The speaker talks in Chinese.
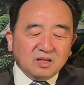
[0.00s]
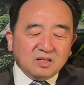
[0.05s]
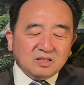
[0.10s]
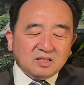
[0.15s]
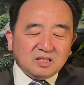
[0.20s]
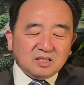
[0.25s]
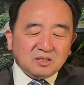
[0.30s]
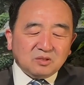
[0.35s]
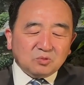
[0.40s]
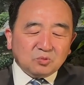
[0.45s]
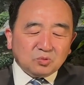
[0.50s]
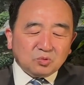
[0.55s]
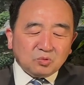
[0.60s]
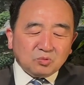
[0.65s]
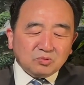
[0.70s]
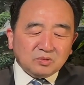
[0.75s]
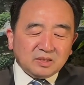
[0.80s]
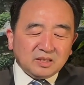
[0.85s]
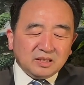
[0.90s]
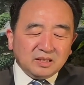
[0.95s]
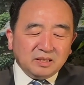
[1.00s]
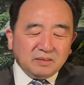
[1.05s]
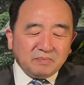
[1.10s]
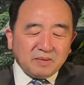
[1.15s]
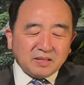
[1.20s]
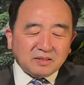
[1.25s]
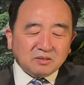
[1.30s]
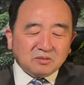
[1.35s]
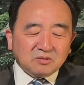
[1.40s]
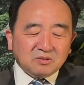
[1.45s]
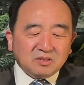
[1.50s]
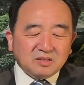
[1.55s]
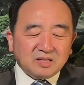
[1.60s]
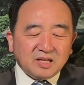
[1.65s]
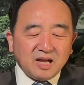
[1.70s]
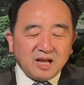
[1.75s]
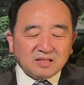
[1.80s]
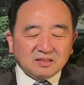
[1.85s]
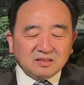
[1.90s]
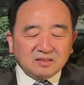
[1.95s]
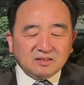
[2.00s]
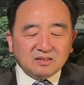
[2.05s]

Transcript: 进入冬季一般都是这样，